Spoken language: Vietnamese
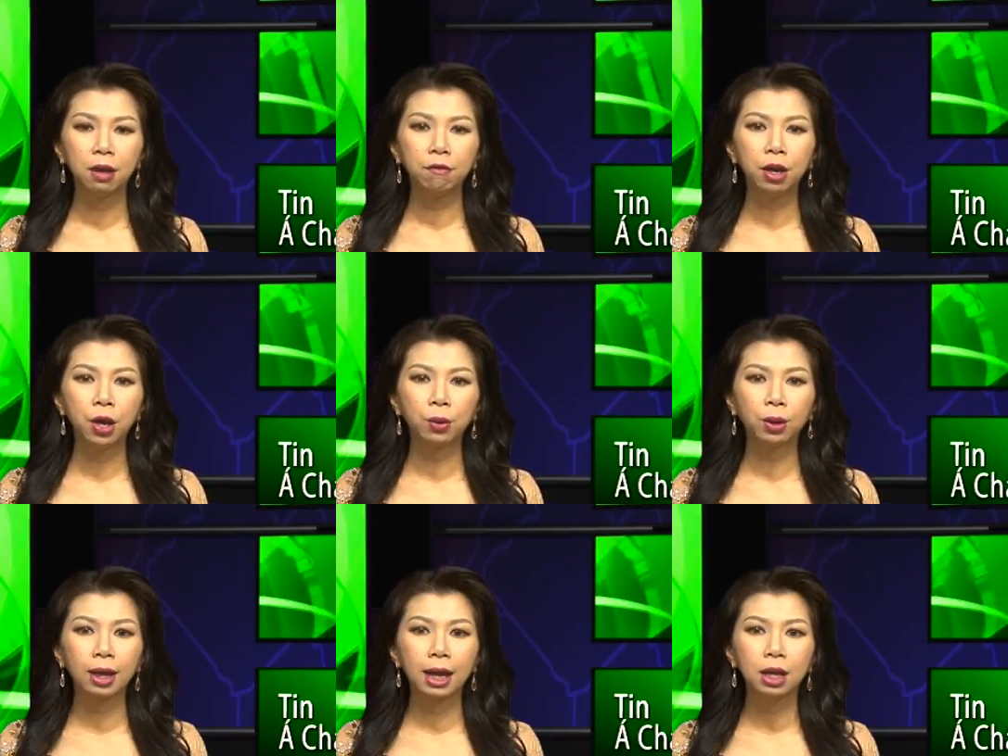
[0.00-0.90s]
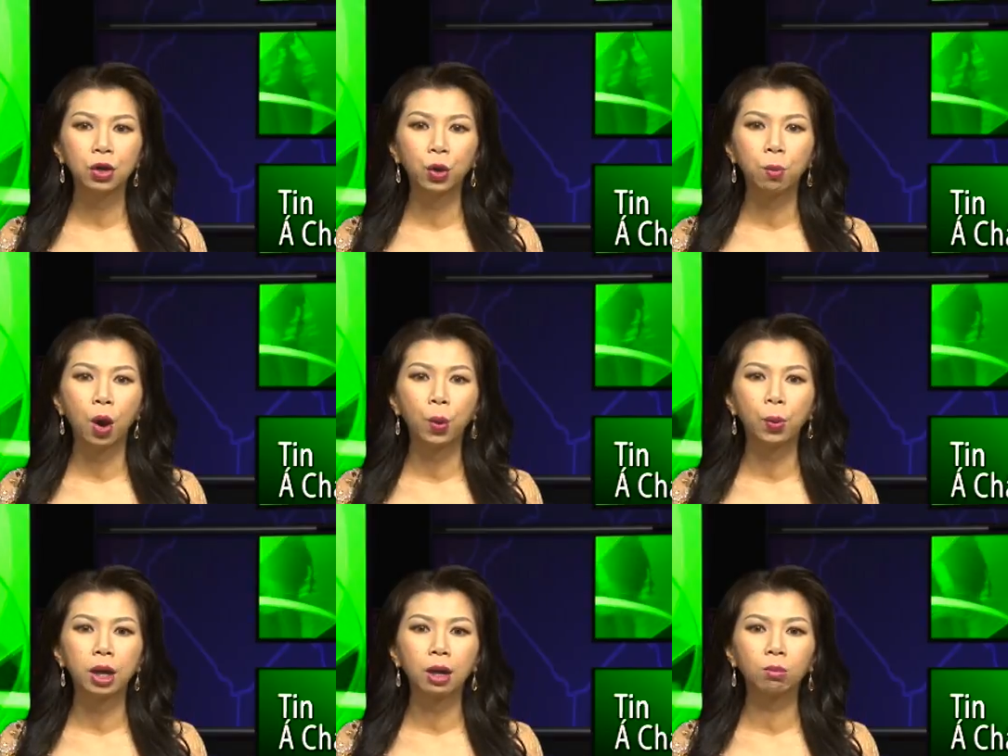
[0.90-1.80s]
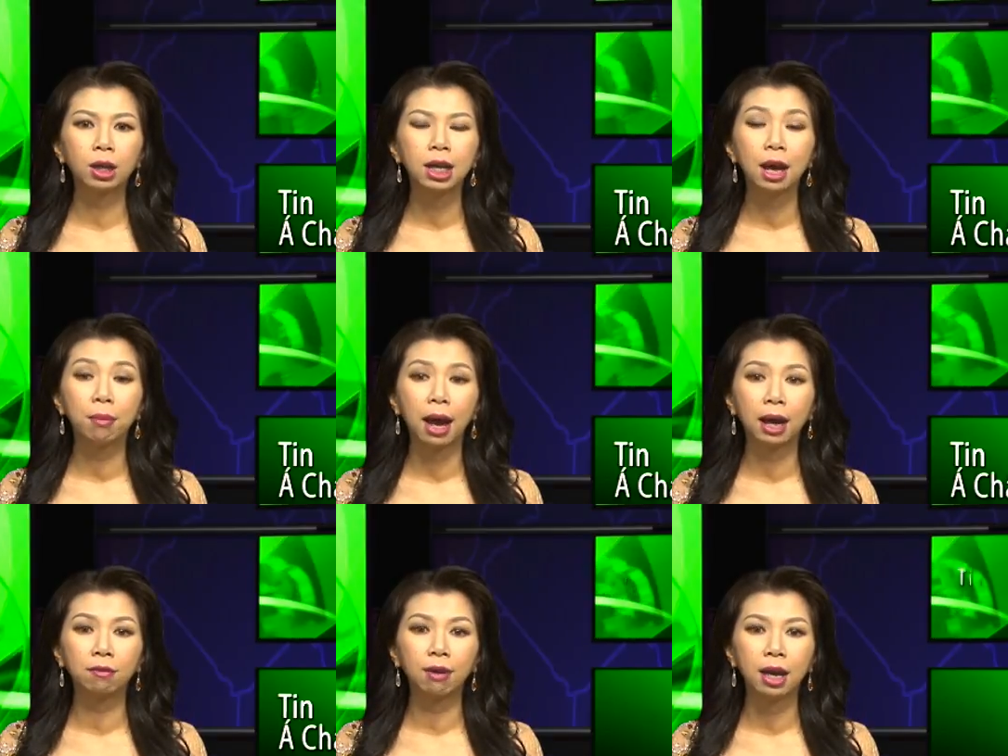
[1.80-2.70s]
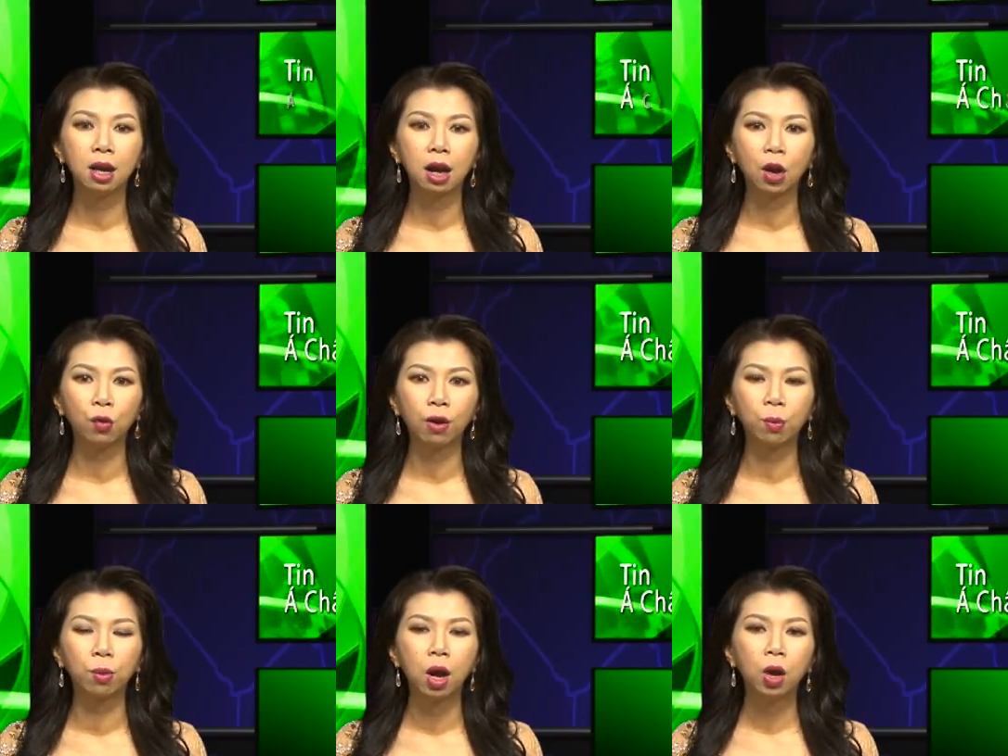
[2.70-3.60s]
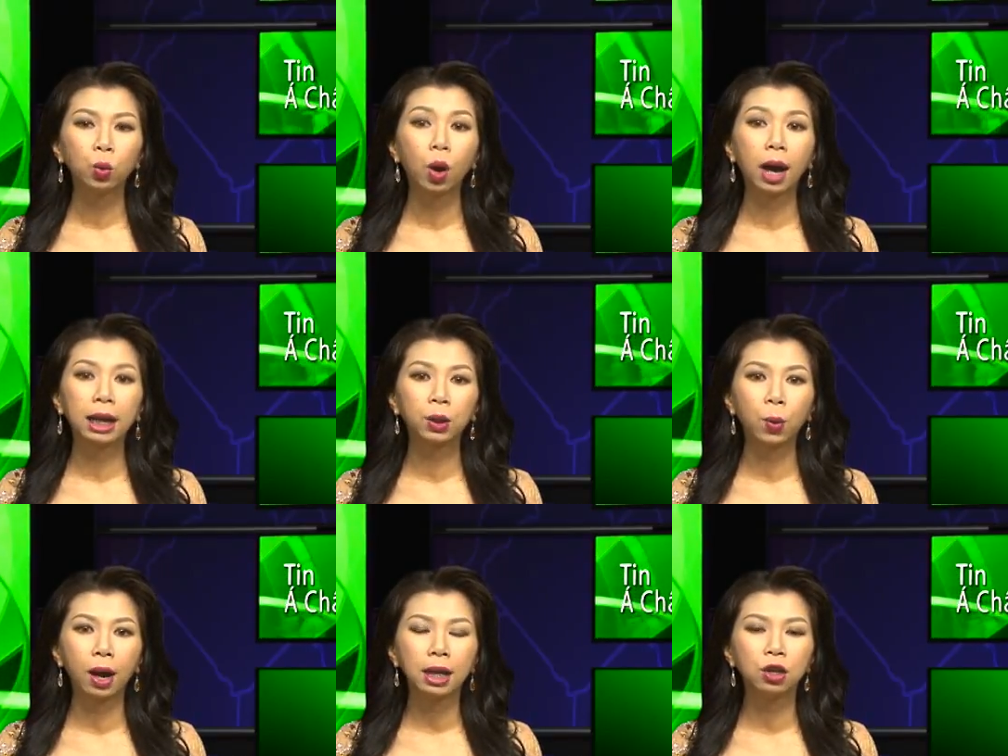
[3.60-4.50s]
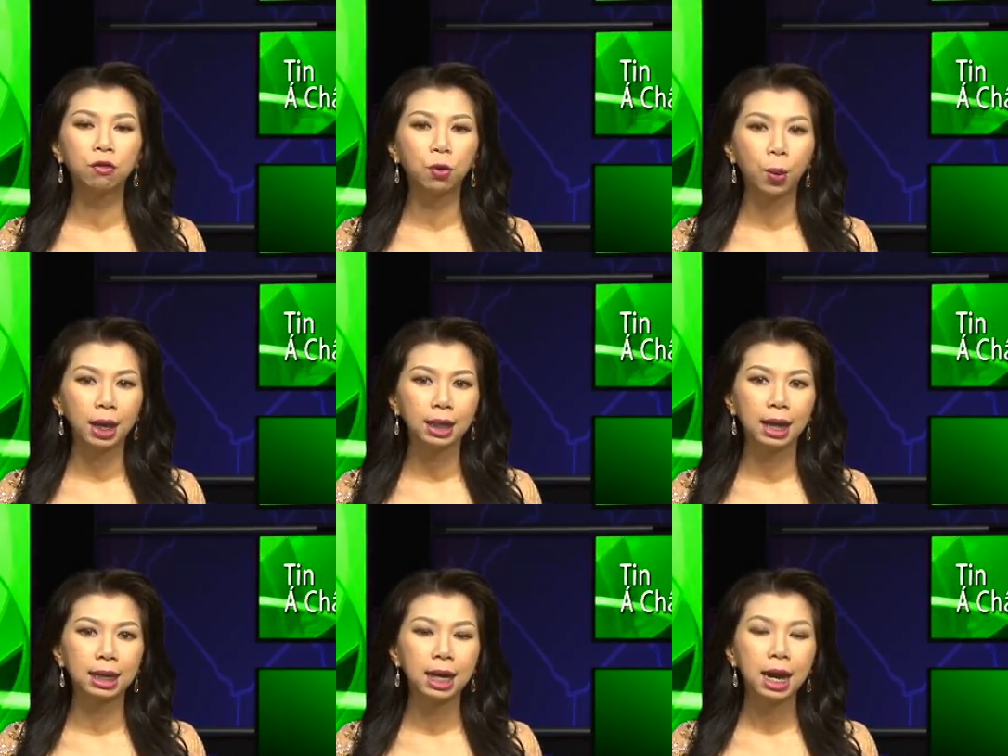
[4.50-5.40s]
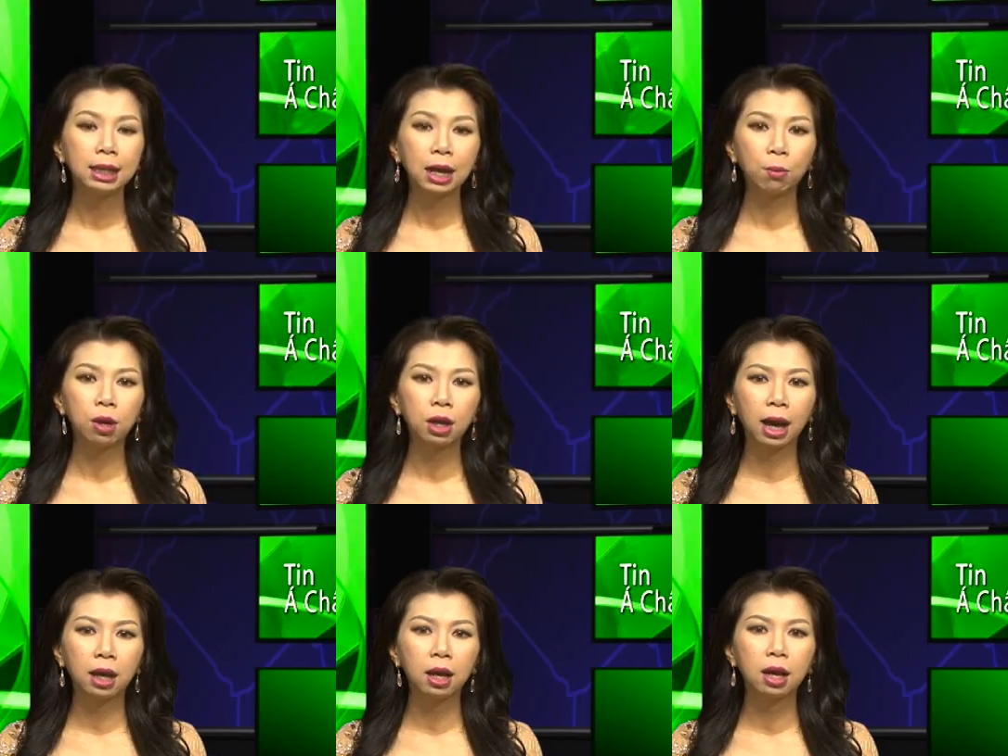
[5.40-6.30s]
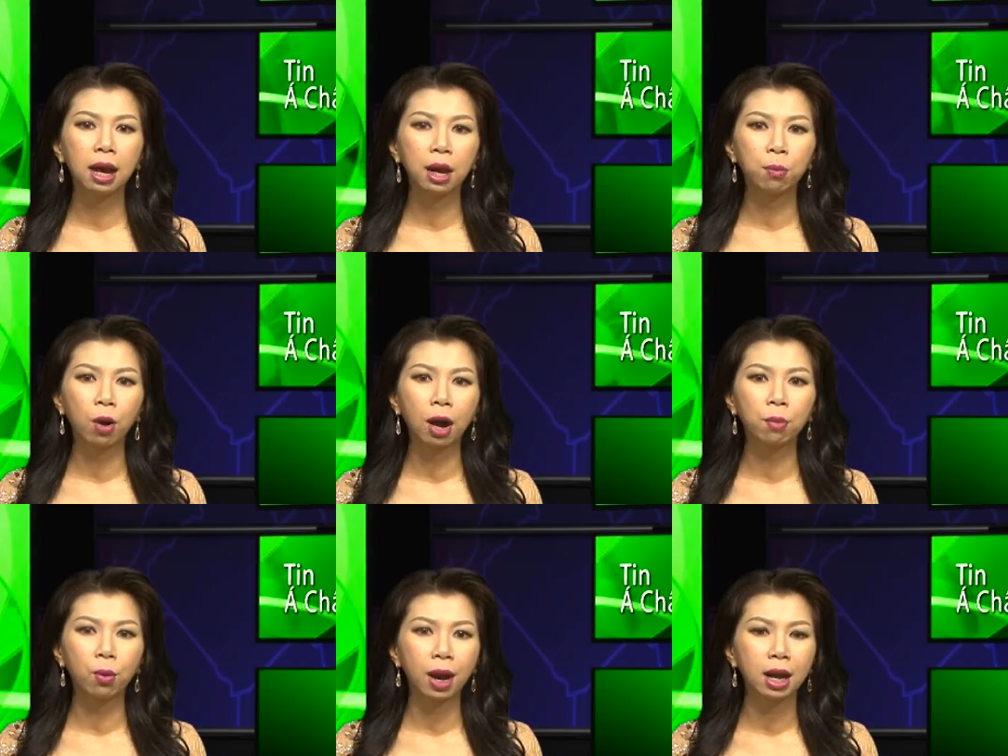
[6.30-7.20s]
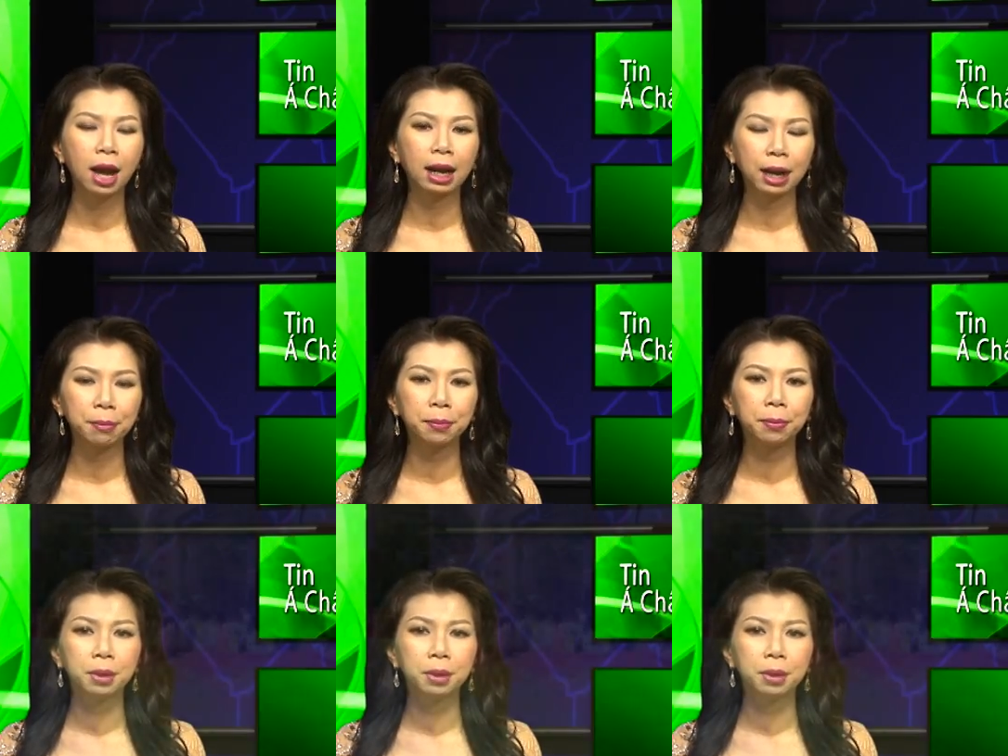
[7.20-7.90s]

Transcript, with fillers: Video cho thấy người ủng hộ quyền đồng tính Nam Hàn vẫy cờ cầu vòng, tuần hành qua các đường phố Hán Thành, chào mừng ngày Gay Pride Parade hàng năm.